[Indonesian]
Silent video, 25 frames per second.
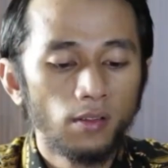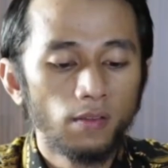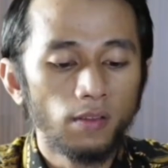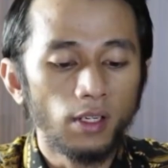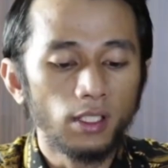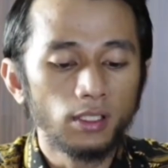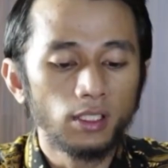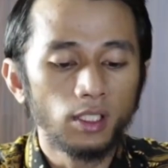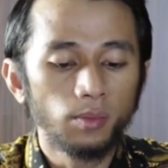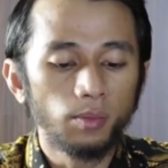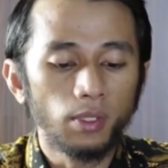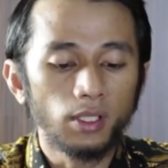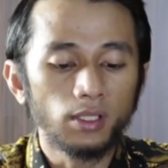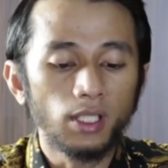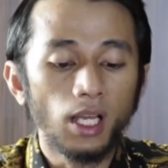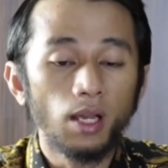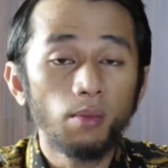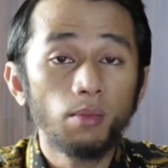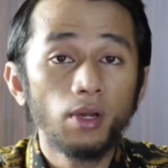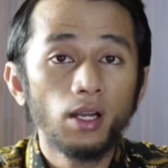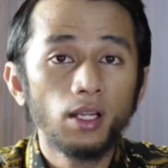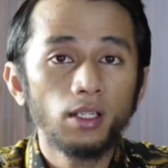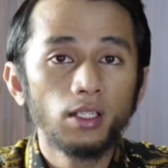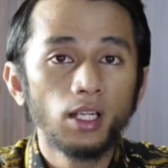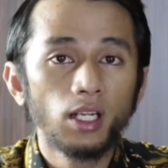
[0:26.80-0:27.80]
Fase
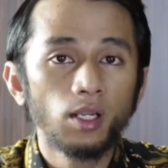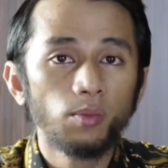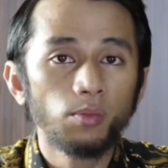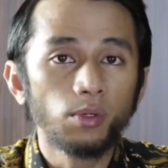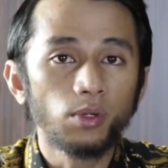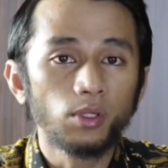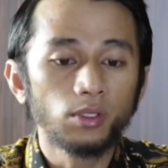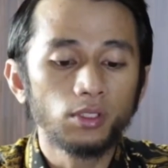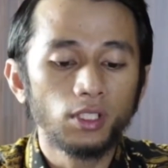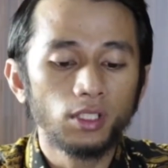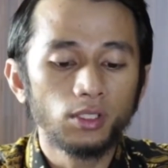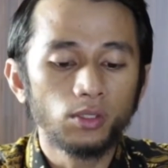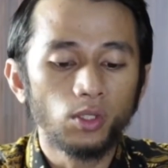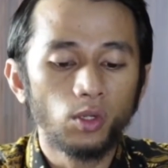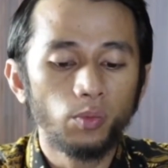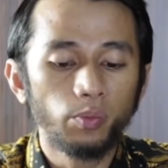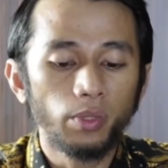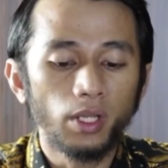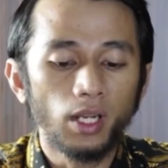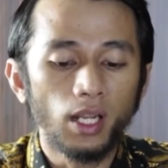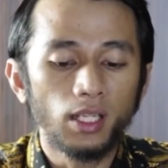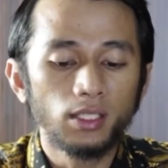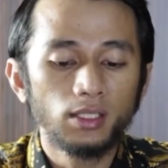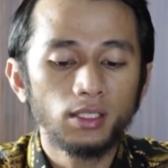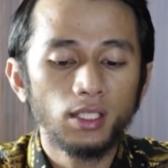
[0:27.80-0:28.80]
pertama dalam proses
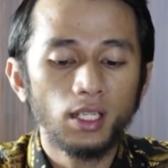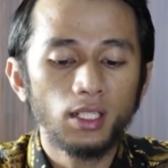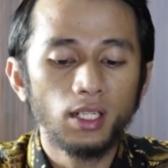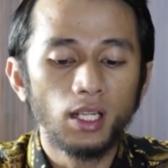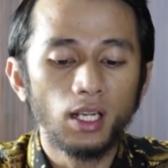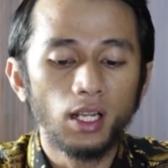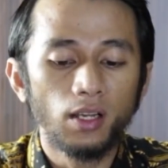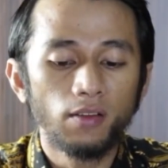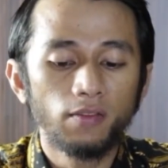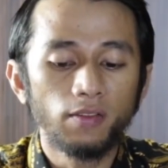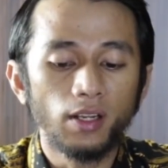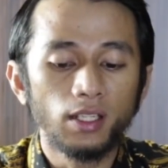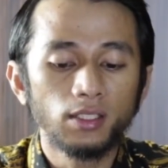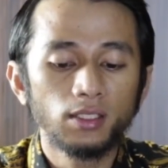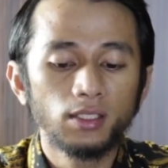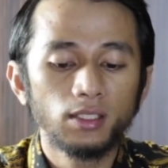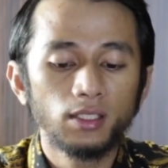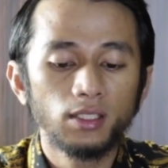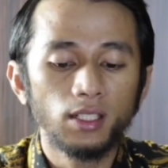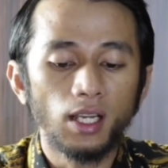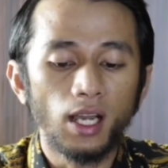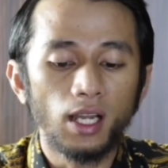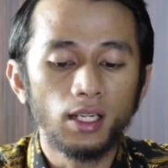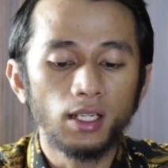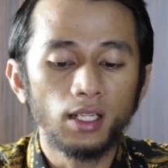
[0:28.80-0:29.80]
kompilasi adalah
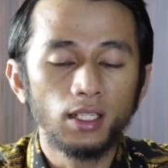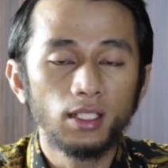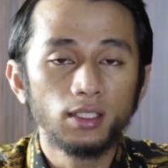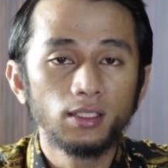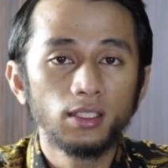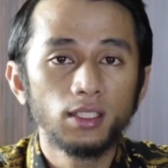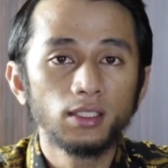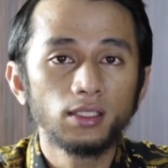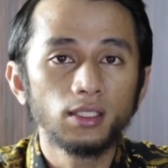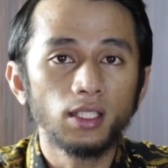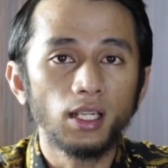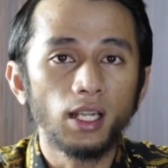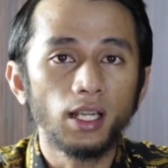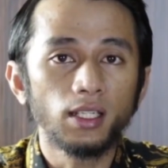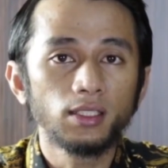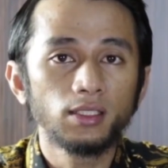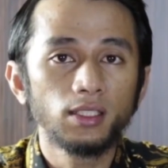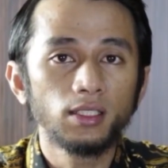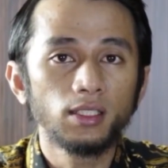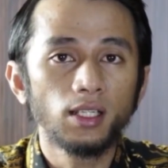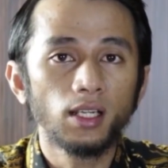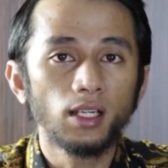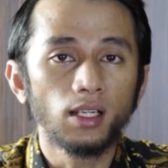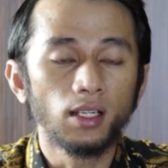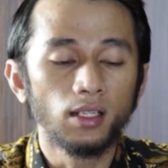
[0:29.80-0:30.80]
fase analisis
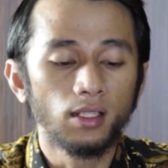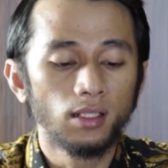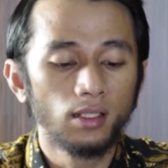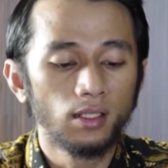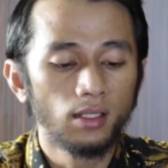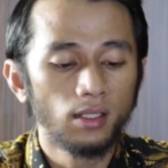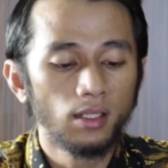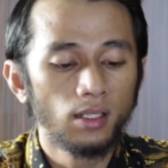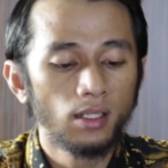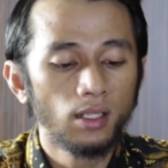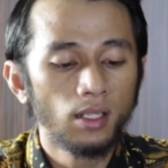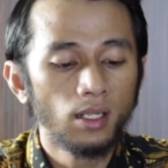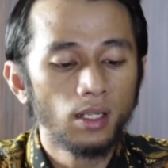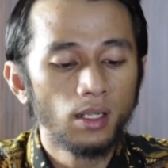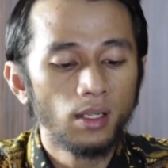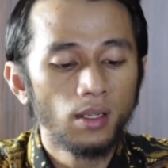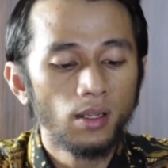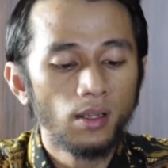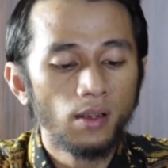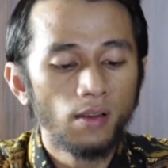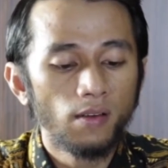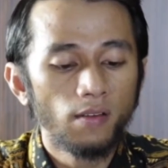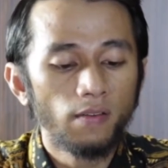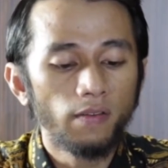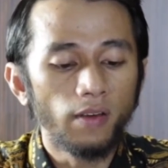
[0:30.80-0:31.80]
leksikal
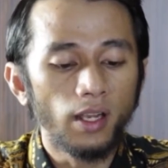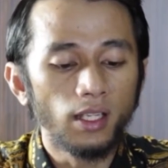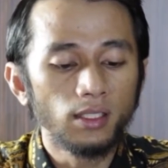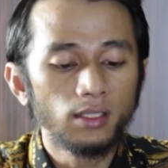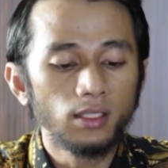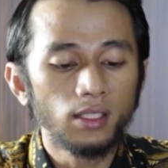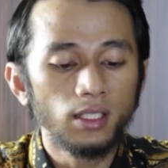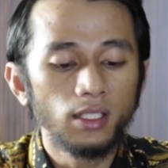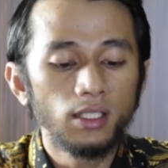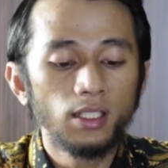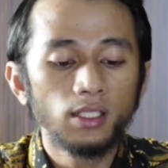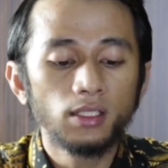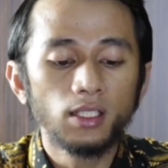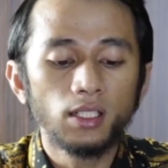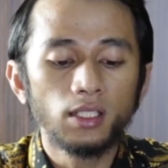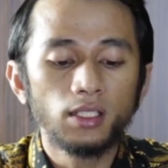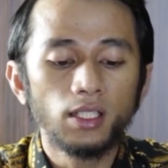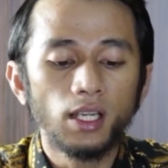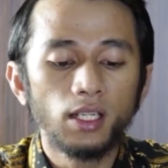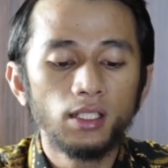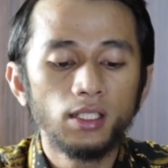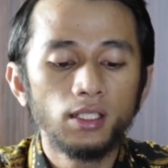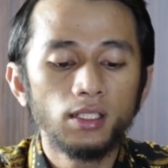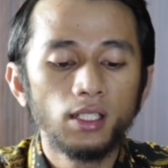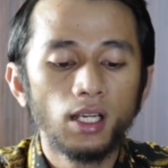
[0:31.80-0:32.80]
Fase ini
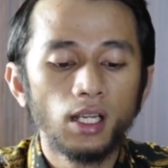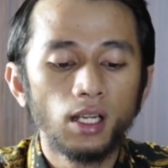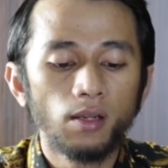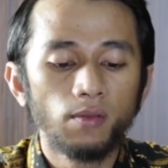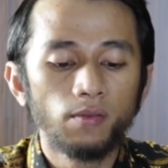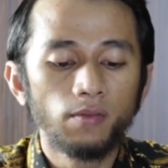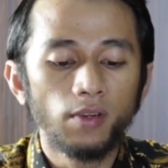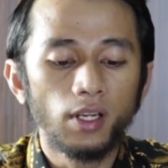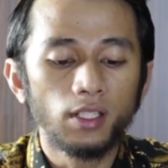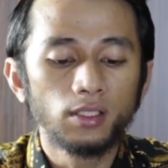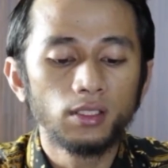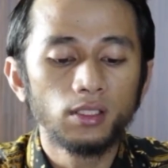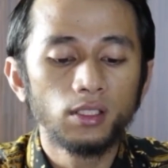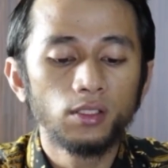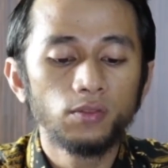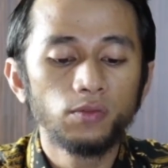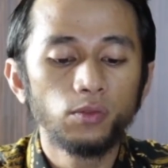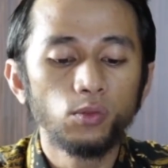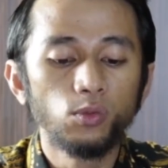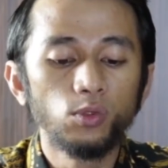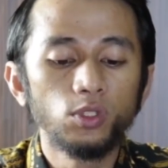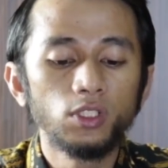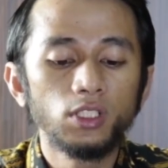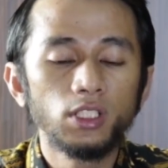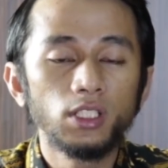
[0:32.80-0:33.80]
terjadi dalam fase
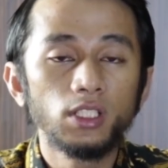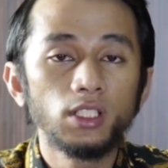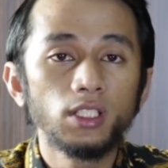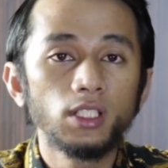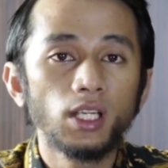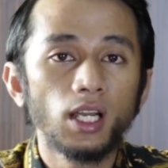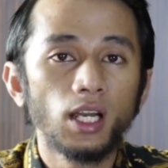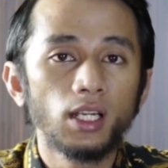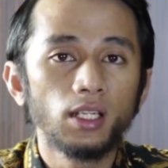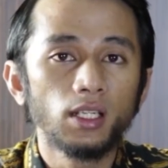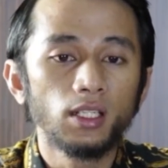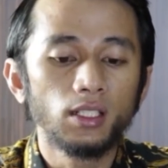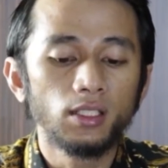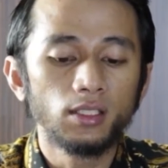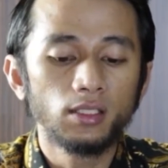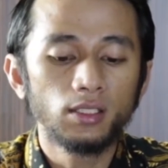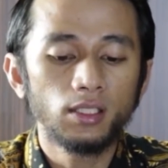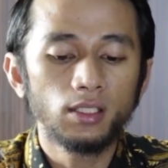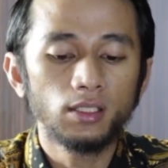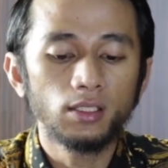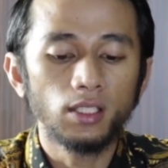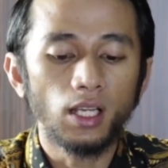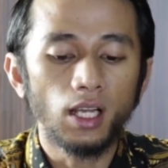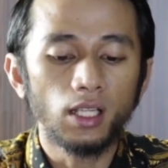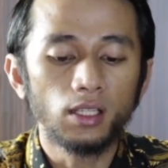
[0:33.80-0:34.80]
fungsi
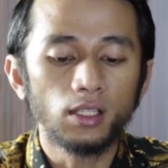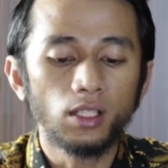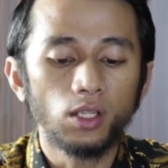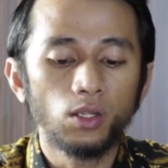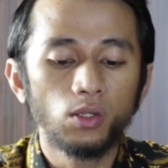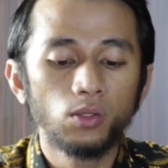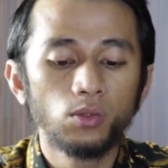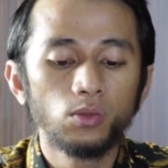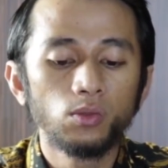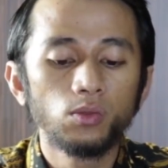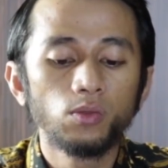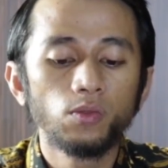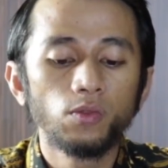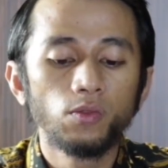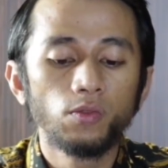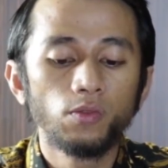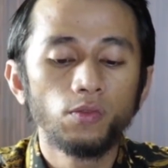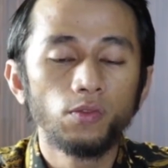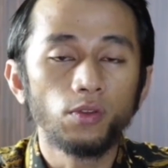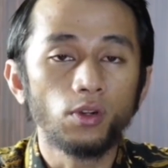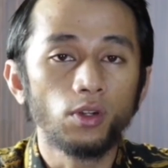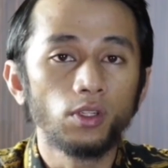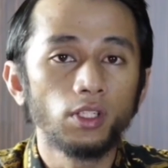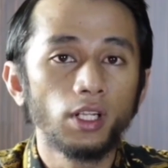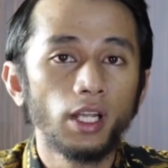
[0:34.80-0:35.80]
analisis atau
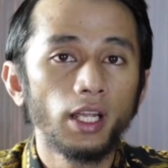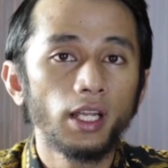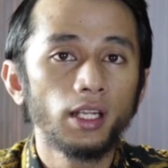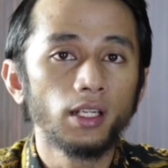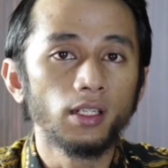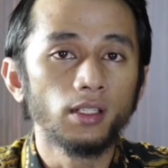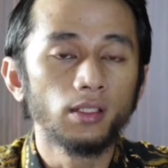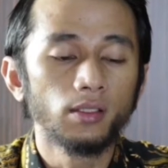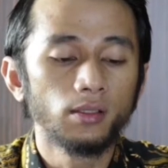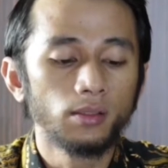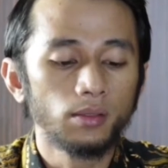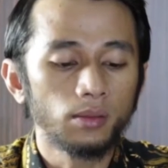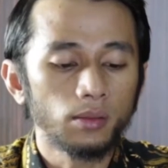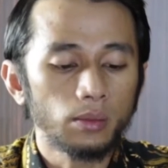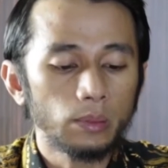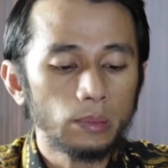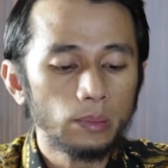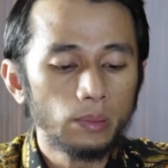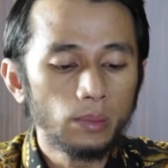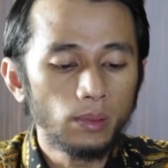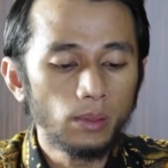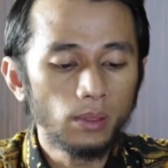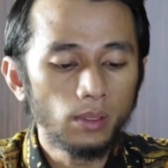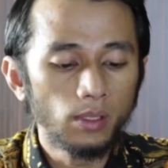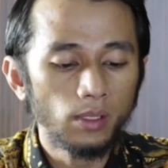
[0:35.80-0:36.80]
front end.
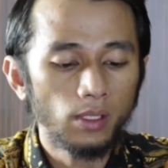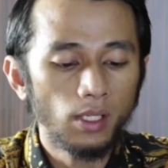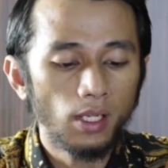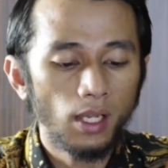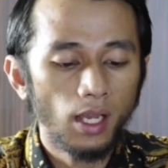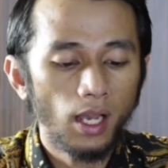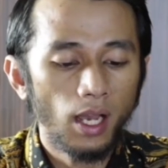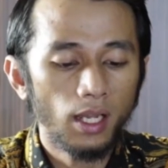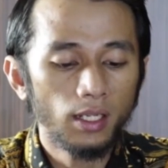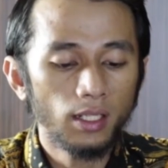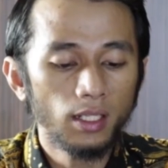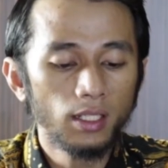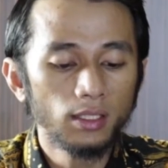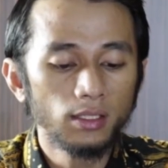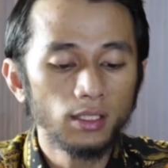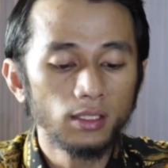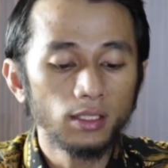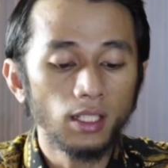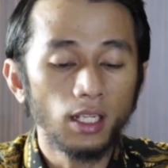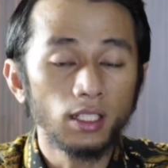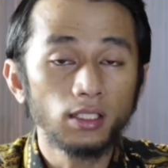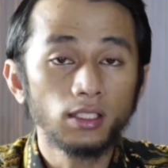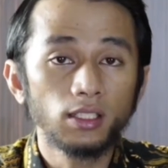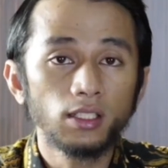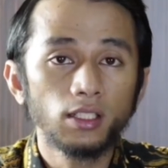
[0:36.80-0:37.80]
Analisis
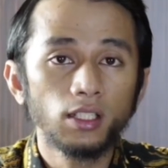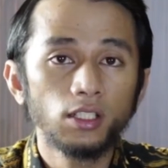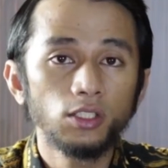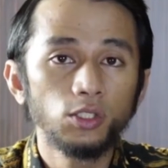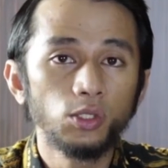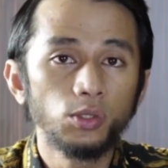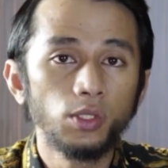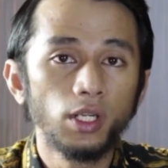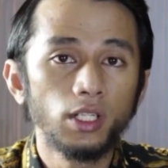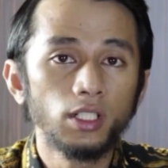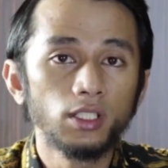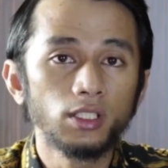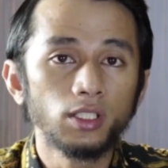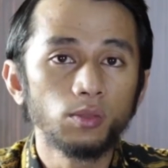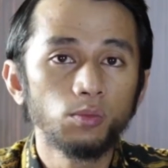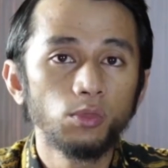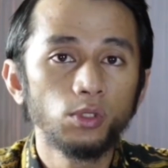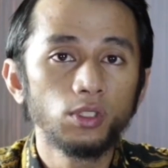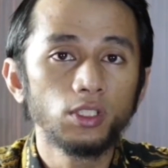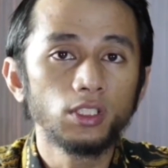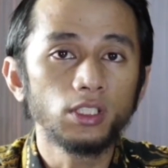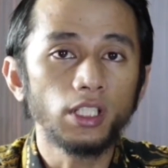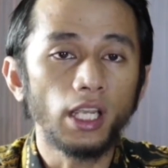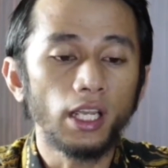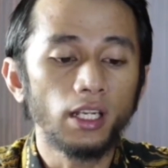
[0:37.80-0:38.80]
leksikal juga
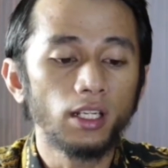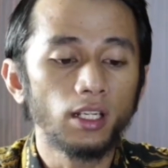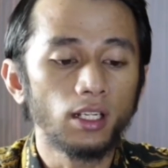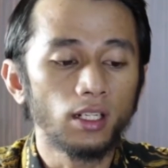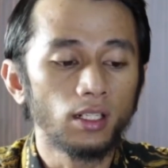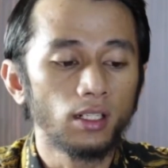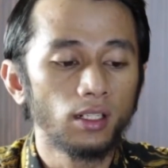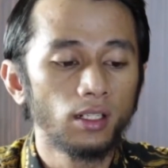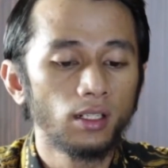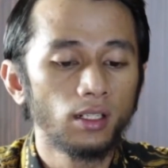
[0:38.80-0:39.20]
disebut scanner.